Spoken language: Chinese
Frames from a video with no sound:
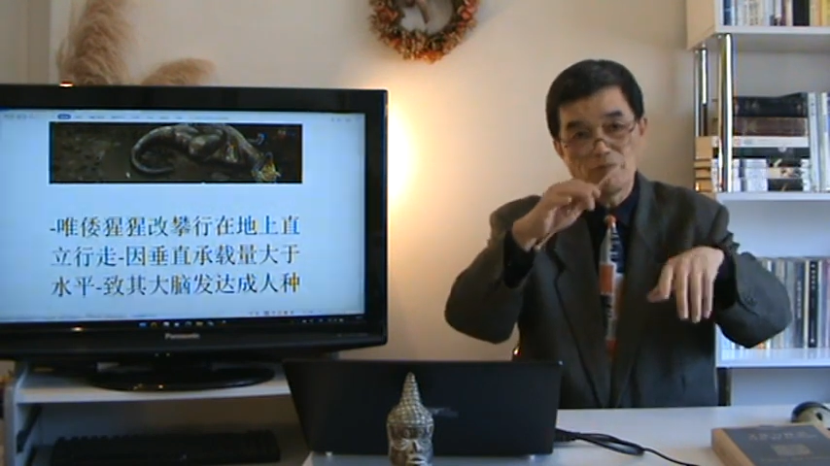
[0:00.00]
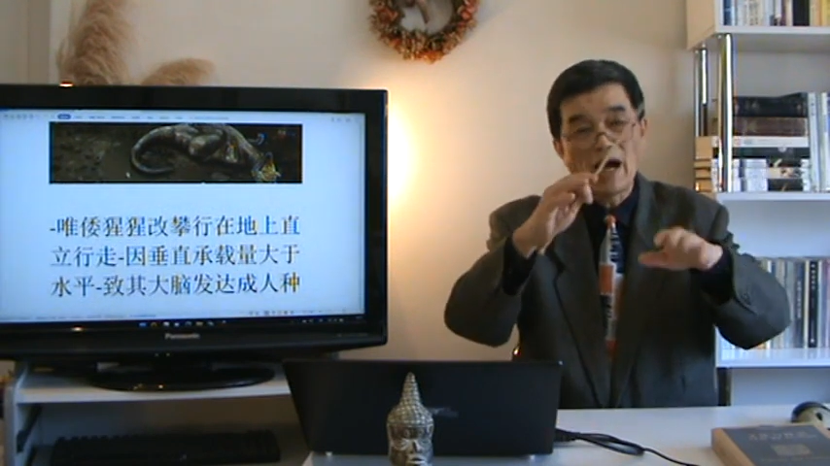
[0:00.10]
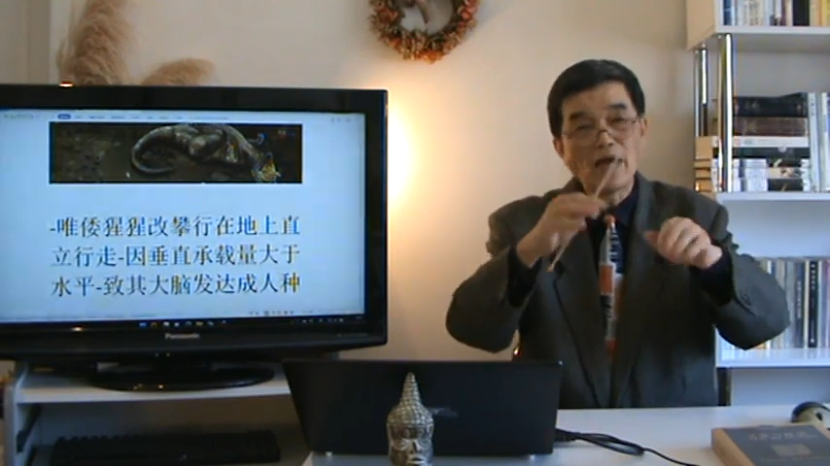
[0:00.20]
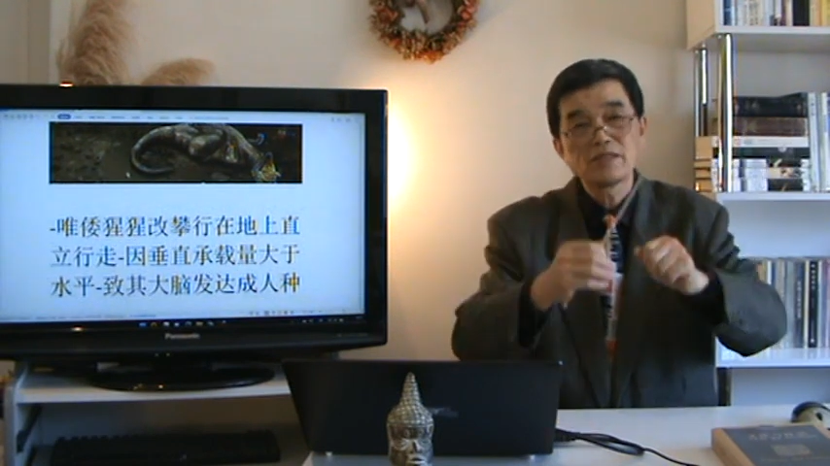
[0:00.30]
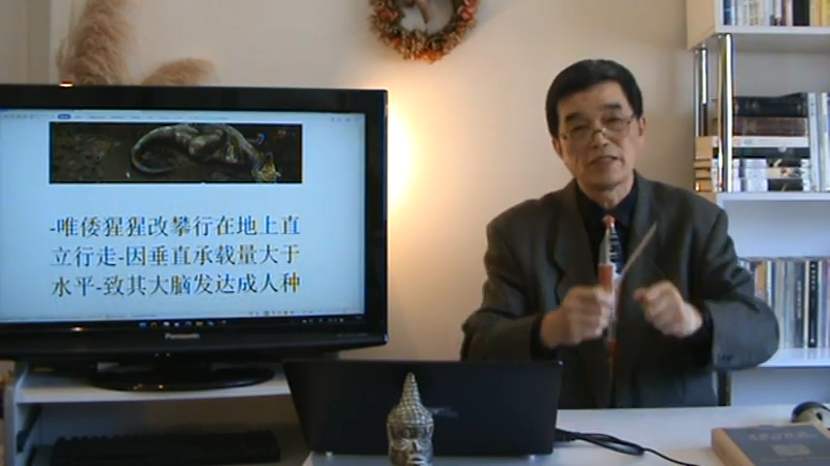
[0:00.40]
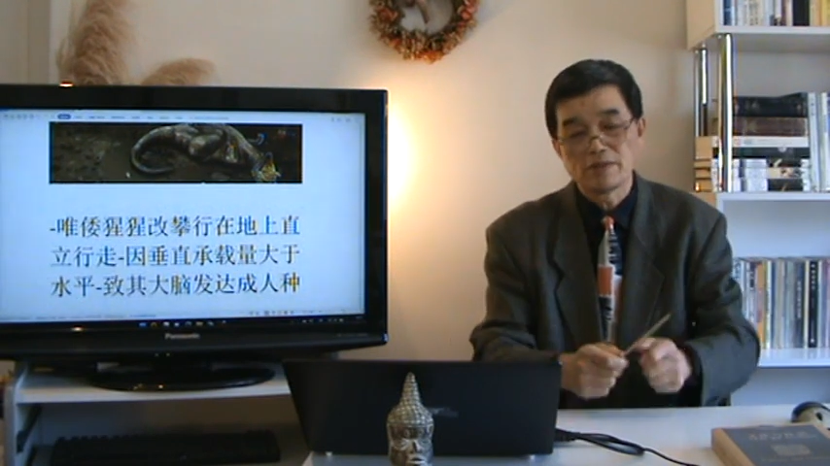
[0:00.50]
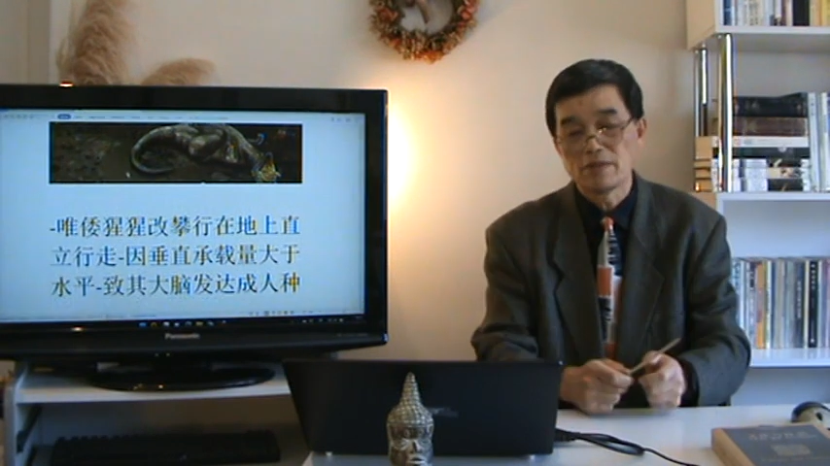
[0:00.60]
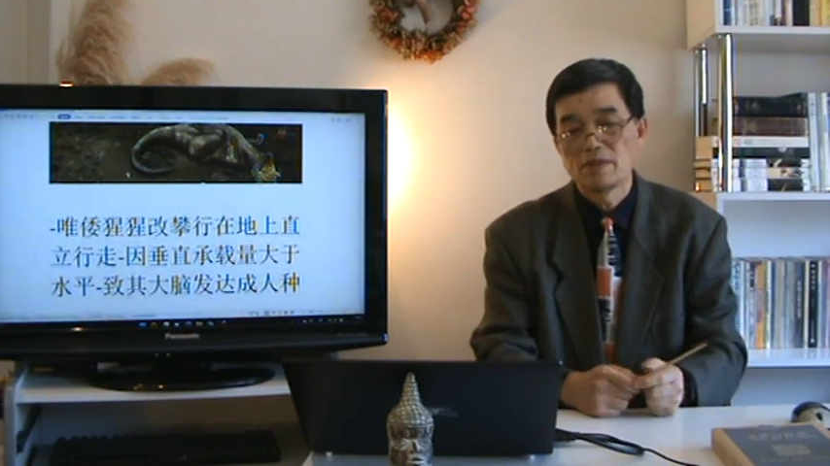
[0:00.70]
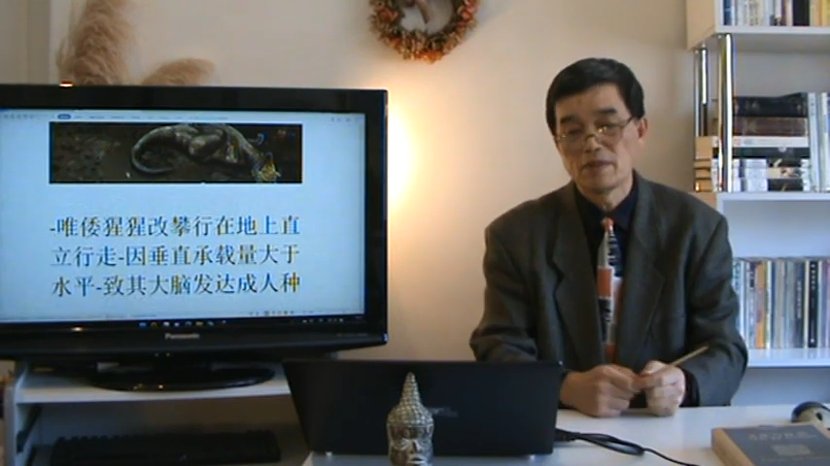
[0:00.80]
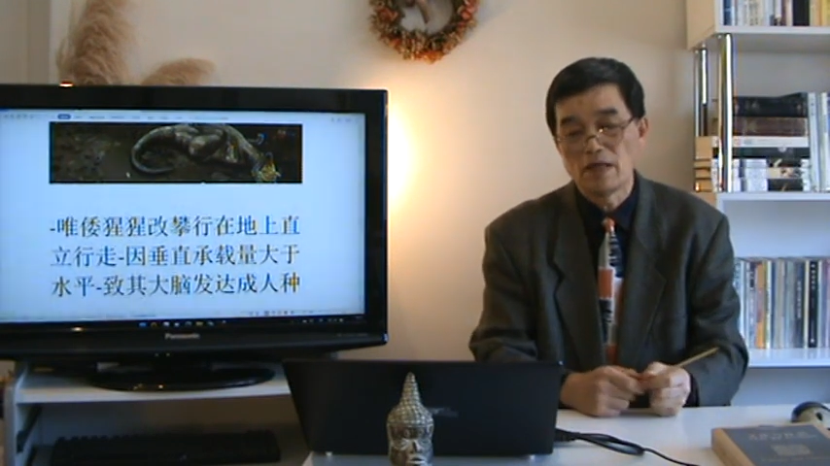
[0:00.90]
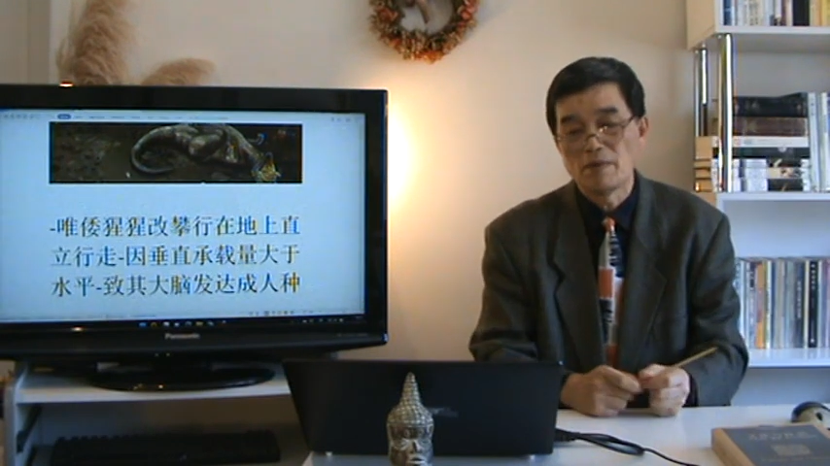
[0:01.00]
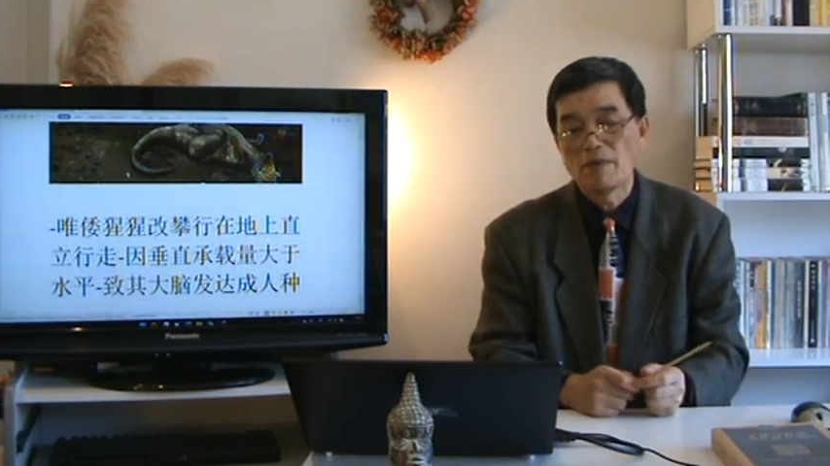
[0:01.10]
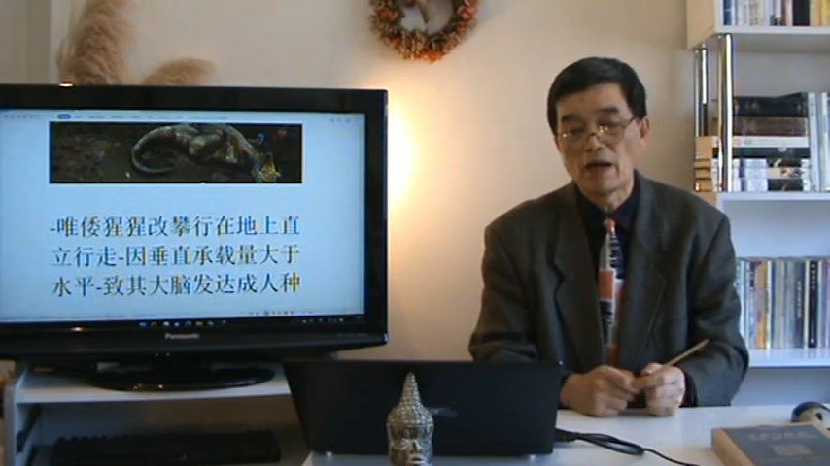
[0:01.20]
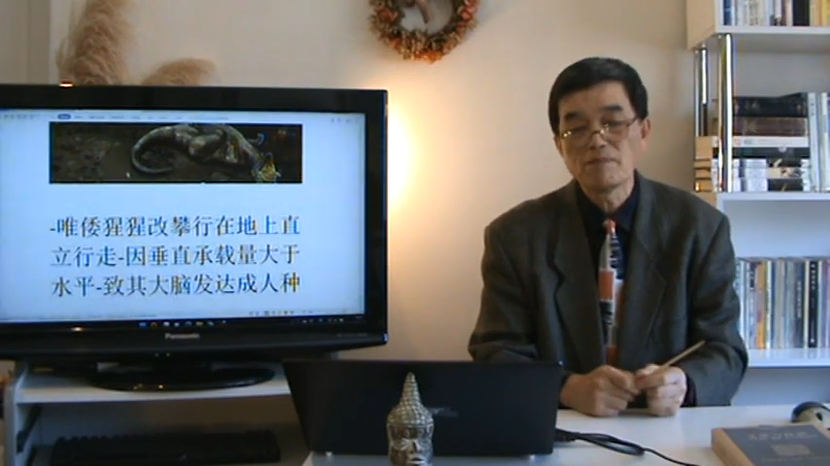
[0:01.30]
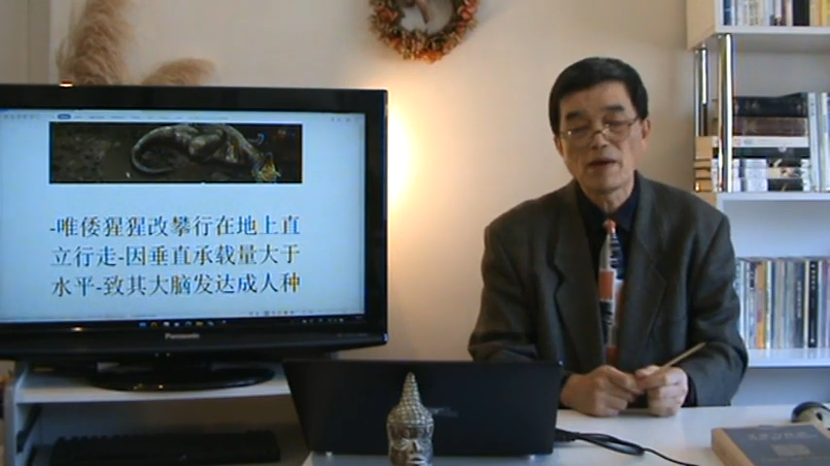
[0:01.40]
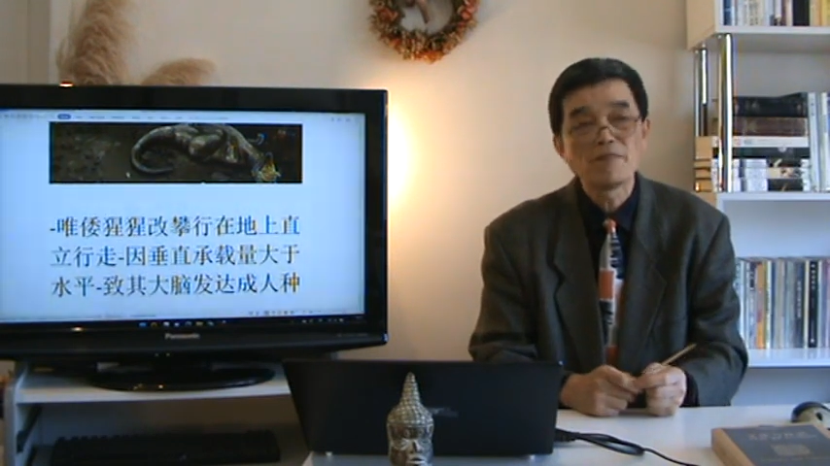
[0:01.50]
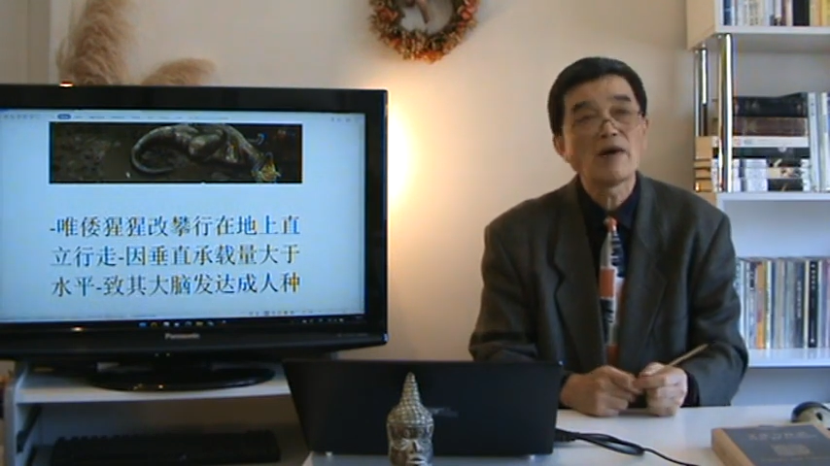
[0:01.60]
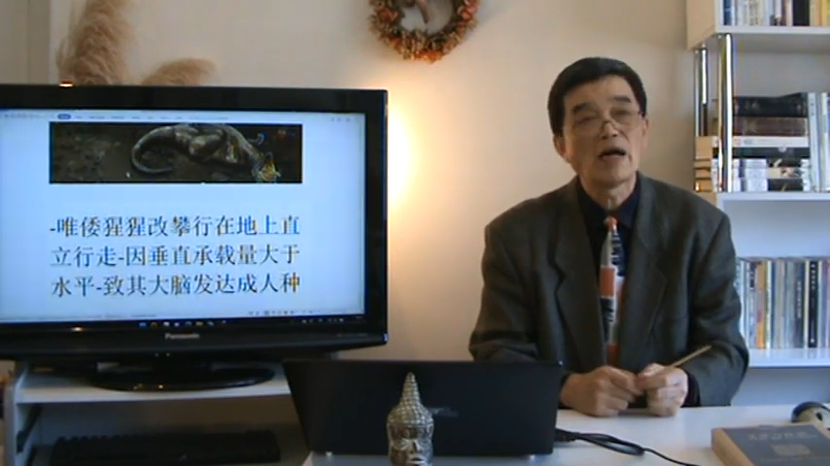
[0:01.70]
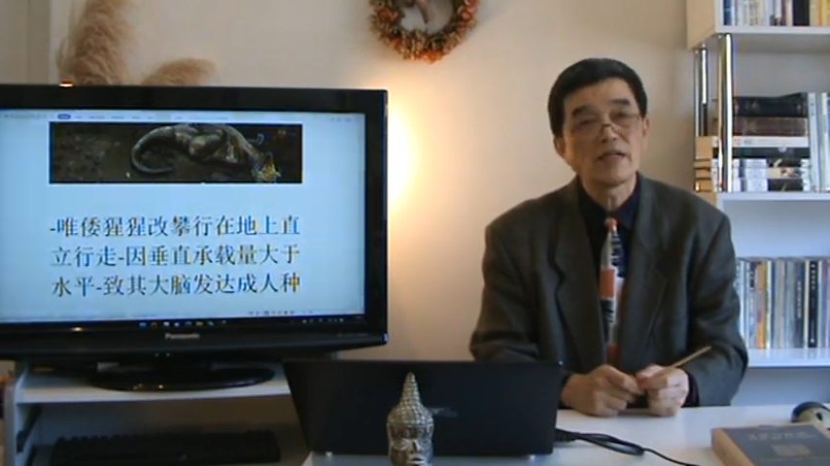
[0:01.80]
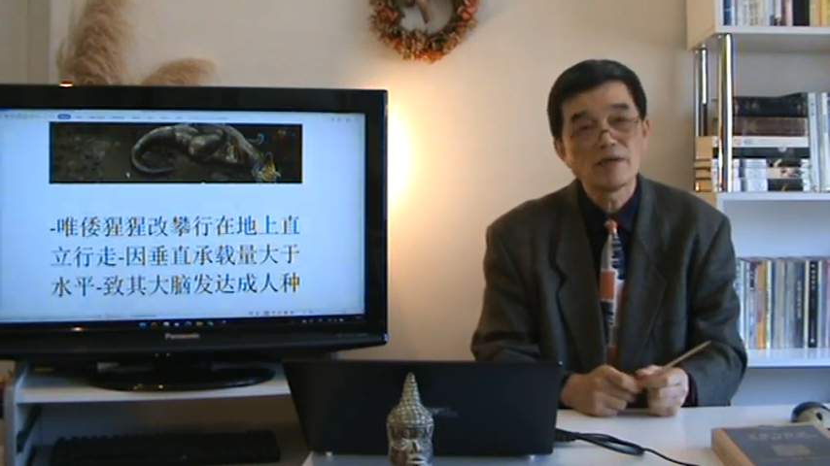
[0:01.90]
爬行啊、攀攀
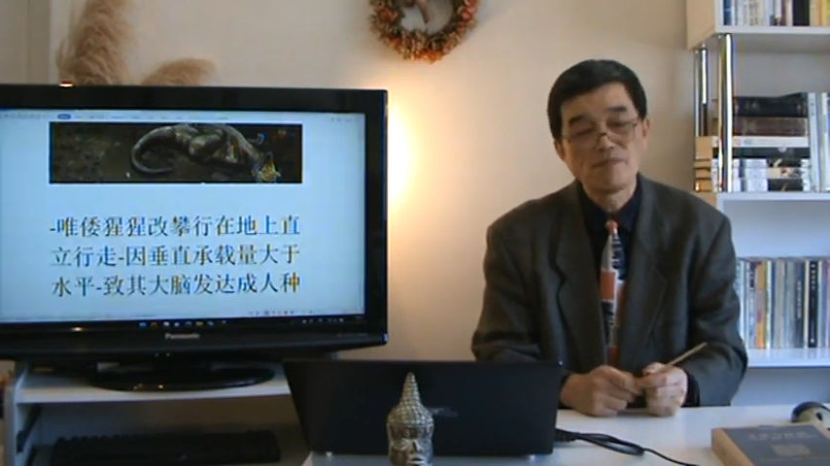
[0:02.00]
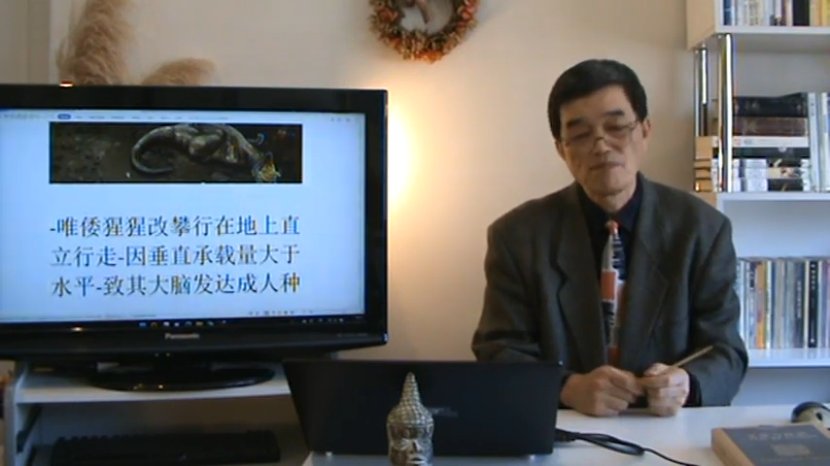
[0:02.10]
爬的，